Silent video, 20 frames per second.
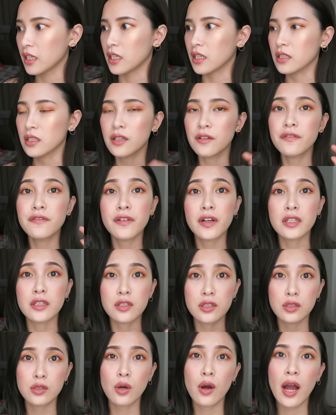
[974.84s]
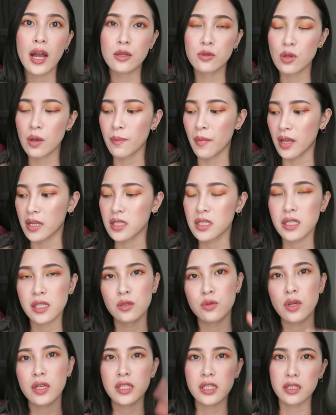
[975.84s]
影的粉质都还算蛮
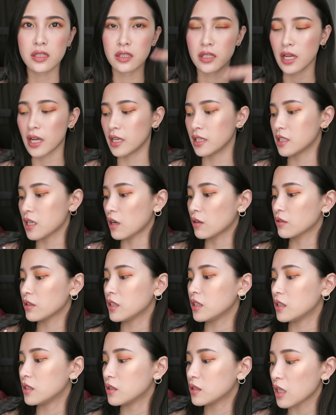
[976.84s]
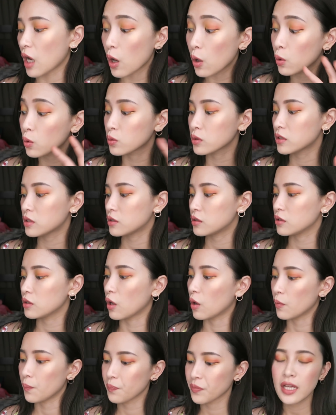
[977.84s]
细，所以其实可以交替交互使
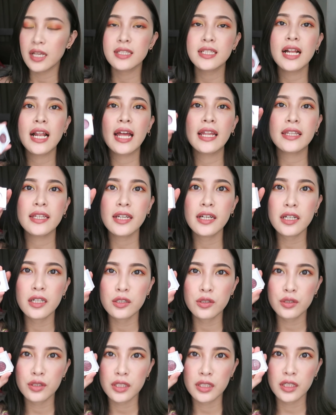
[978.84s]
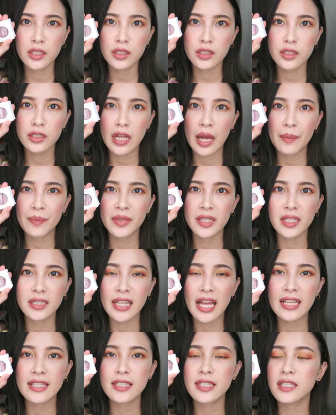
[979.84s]
用。那再来第二个就真的是他们的
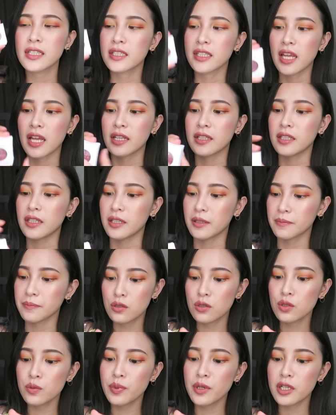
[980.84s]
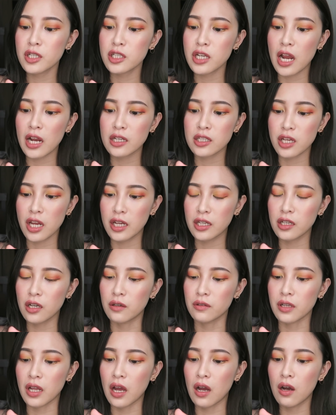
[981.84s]
单色眼影 Super s h a r k
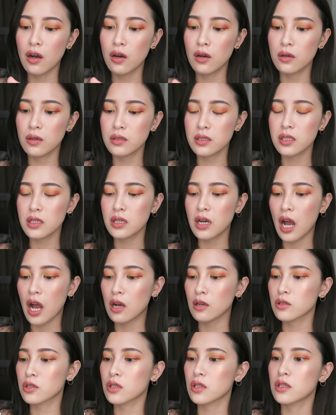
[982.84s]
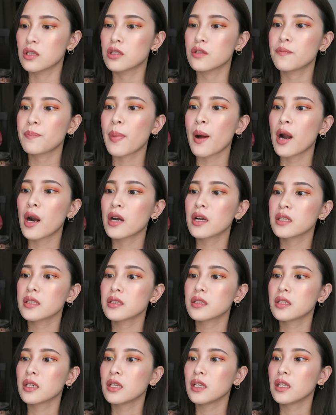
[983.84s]
Shadow，然后色号是
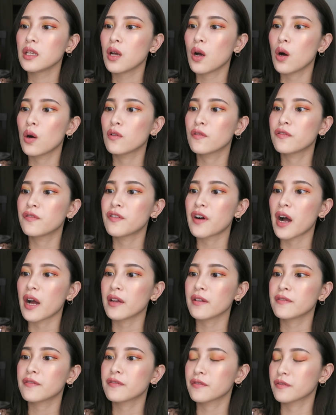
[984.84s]
Party of Five，